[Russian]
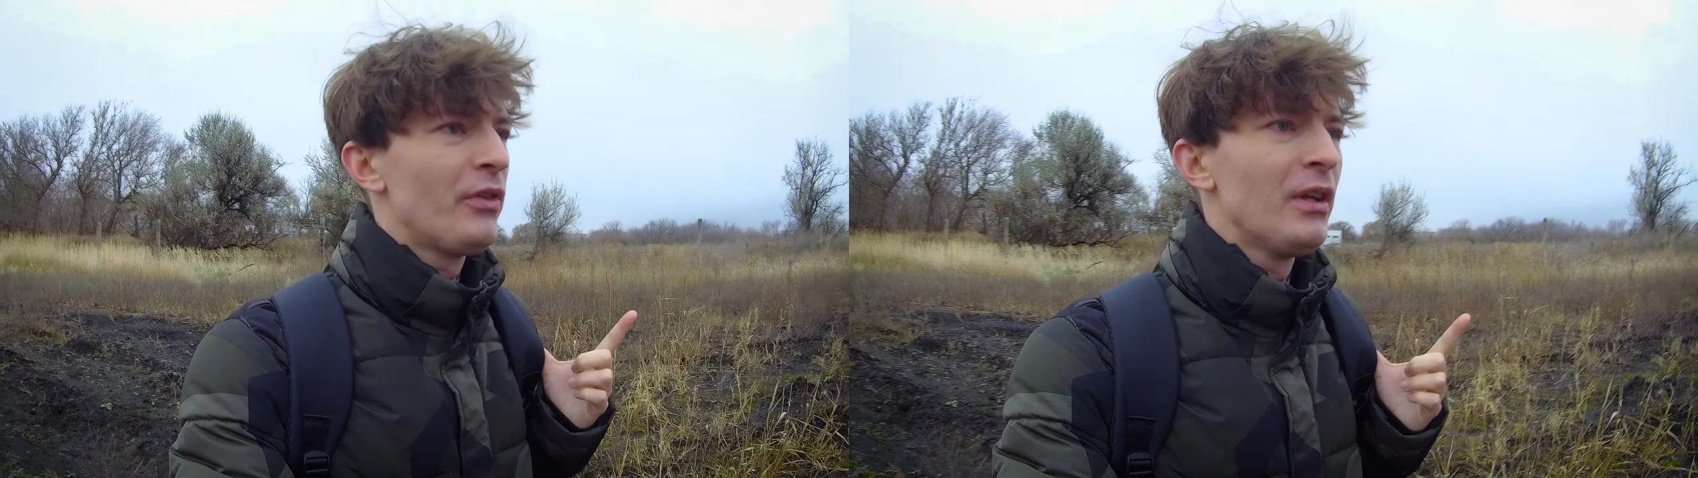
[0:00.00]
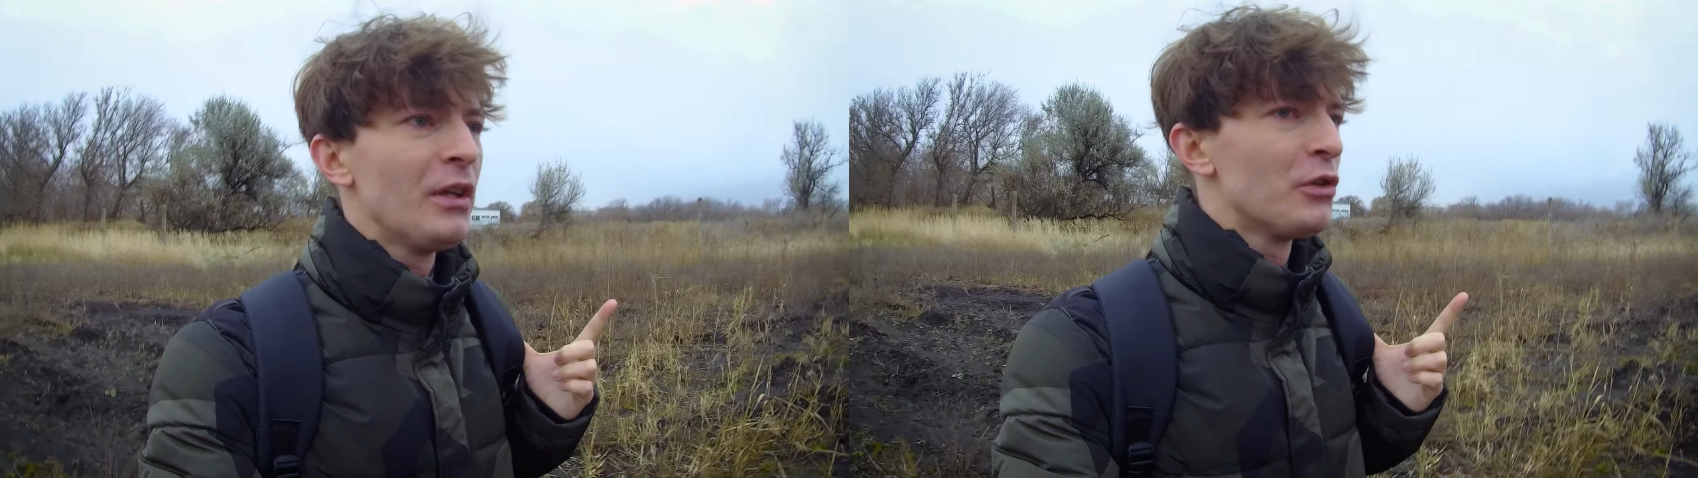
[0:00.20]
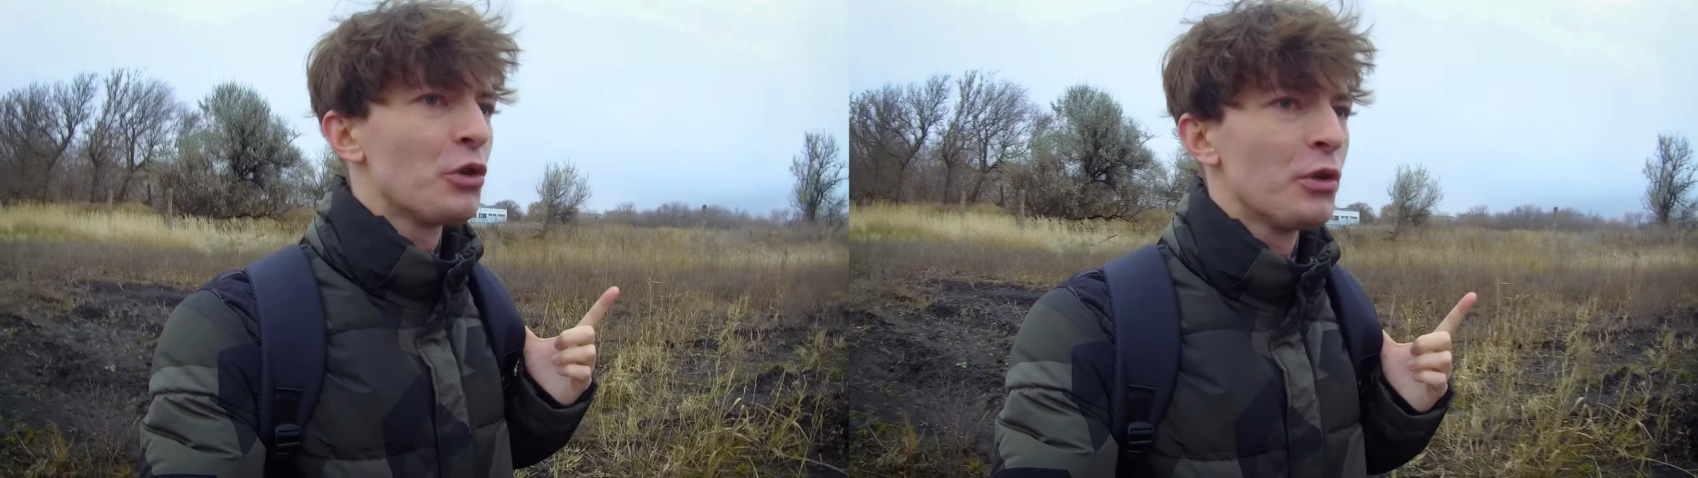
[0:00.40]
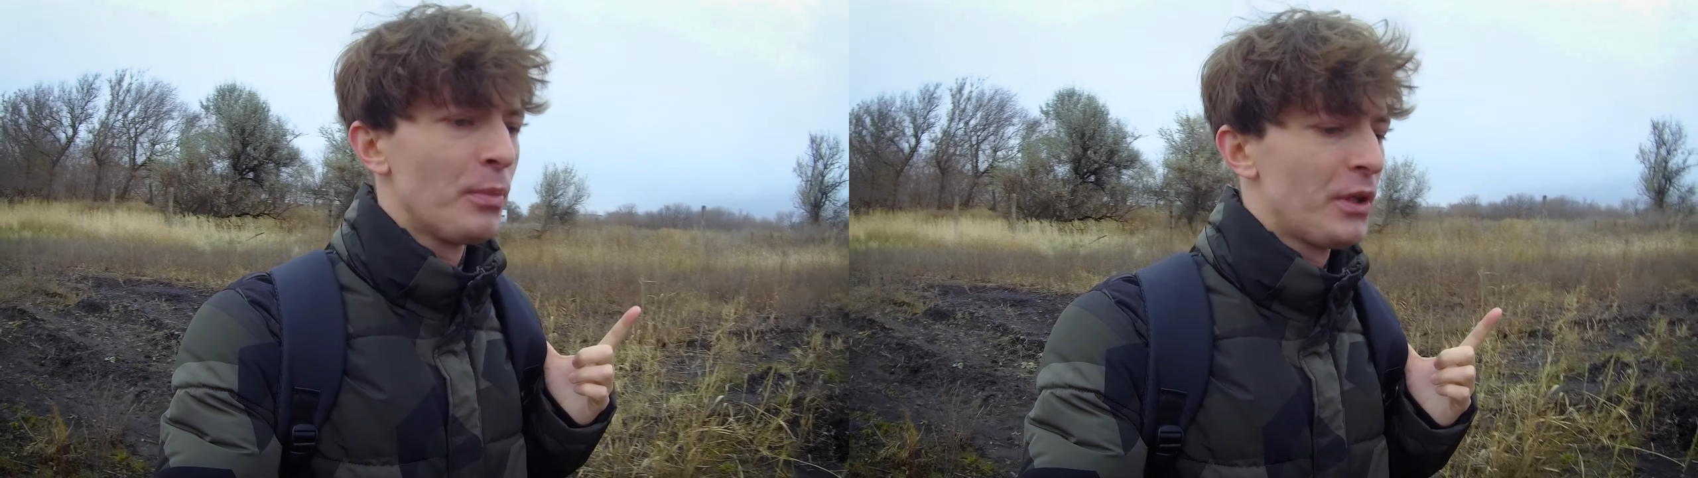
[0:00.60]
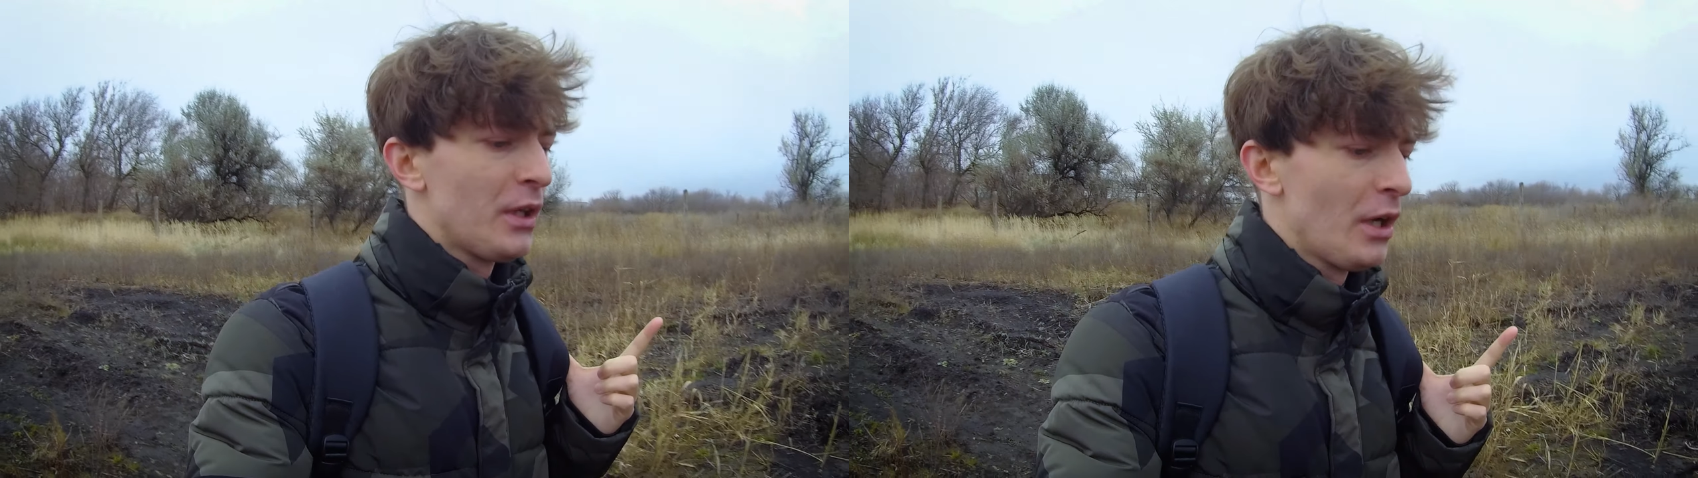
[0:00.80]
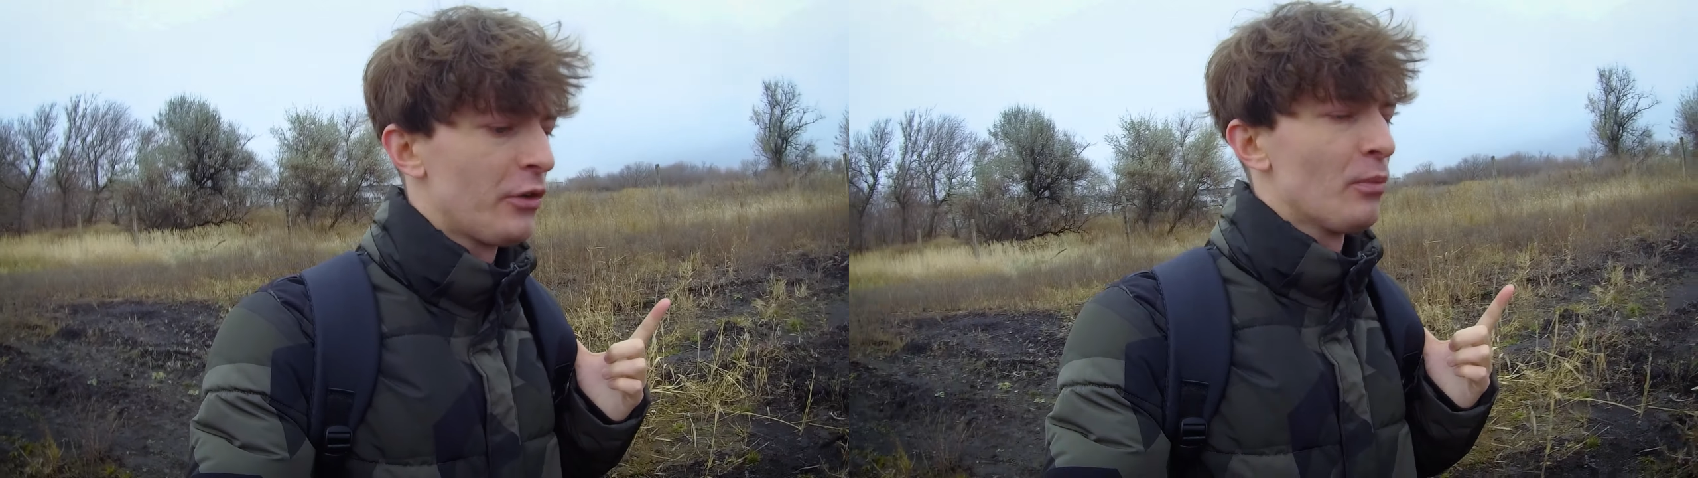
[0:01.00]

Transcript: сильно ничего не потеряю.